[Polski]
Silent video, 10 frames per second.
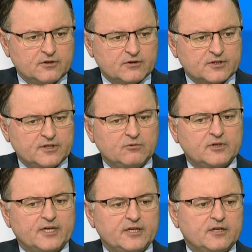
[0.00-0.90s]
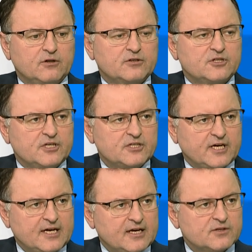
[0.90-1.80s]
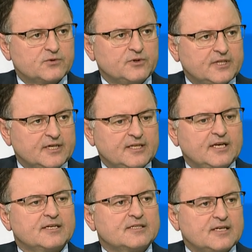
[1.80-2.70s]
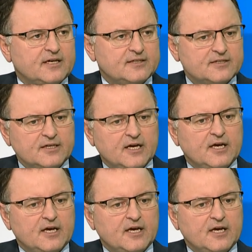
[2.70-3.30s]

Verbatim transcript: Rosji na Ukrainę, odcięcia gazu i tak dalej, sankcji,